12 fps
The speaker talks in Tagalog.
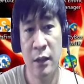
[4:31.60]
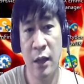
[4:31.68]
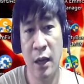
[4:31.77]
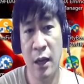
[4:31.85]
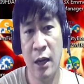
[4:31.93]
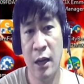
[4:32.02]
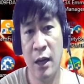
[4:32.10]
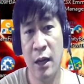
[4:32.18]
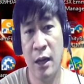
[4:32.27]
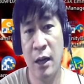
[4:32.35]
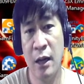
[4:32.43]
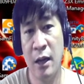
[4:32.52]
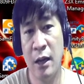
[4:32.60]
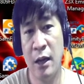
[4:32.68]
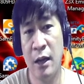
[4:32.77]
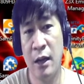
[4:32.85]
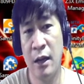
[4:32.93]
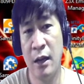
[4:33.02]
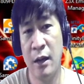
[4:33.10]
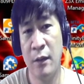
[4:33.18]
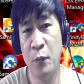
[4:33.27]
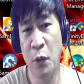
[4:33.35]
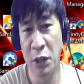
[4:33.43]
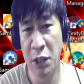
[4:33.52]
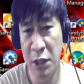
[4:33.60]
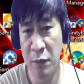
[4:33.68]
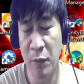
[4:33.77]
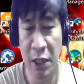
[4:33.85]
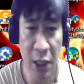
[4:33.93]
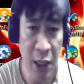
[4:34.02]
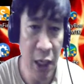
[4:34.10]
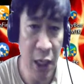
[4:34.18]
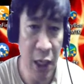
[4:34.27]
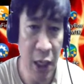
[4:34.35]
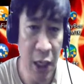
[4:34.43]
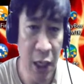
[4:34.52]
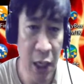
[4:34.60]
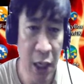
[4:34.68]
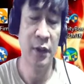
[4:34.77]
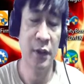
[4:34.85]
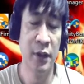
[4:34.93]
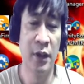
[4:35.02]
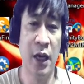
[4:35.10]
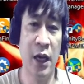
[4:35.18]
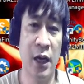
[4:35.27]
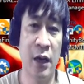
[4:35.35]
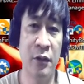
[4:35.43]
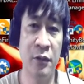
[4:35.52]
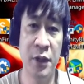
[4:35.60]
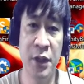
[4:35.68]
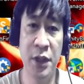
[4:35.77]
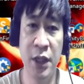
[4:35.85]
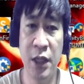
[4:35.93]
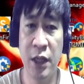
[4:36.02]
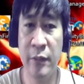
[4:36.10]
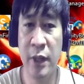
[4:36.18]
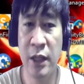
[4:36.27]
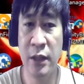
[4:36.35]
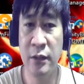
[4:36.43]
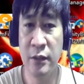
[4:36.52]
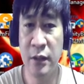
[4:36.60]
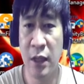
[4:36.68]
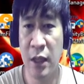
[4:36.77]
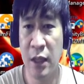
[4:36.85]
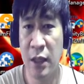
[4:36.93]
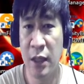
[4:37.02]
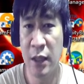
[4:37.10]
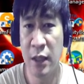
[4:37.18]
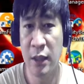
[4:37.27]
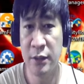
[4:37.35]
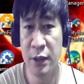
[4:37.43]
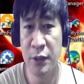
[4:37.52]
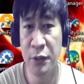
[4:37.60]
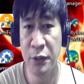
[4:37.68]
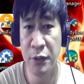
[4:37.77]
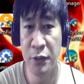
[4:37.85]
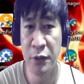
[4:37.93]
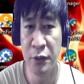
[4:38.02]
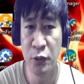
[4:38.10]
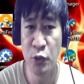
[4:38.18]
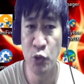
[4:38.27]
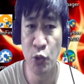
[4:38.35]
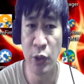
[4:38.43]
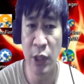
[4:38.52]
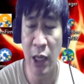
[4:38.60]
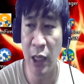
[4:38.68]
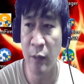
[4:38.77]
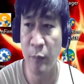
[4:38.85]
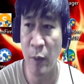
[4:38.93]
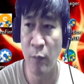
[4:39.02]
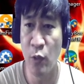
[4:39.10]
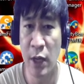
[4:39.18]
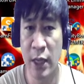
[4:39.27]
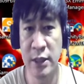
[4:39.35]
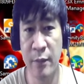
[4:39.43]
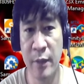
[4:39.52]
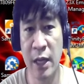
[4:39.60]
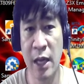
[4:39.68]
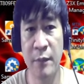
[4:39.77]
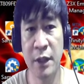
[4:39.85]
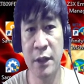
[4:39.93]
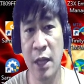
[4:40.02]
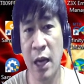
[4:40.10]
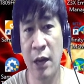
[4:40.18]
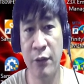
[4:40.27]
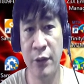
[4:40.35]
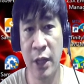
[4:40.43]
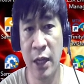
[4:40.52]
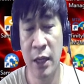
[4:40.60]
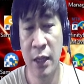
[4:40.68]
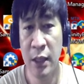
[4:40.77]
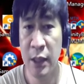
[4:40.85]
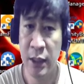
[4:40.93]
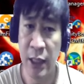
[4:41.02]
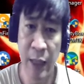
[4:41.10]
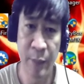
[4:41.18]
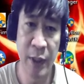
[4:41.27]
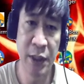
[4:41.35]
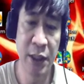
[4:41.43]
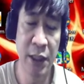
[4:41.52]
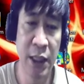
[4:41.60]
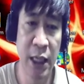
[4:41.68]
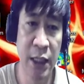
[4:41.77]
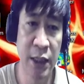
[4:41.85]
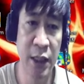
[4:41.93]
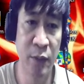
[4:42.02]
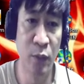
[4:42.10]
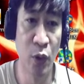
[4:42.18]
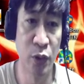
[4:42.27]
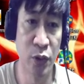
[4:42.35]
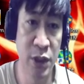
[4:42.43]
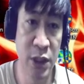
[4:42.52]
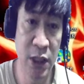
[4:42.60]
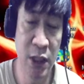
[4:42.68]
uh, pwede ring bayaran. Uh, kung hindi naman, uh, siguro gusto niya lang ipamukha sa maraming tao na dapat hindi natin iboto si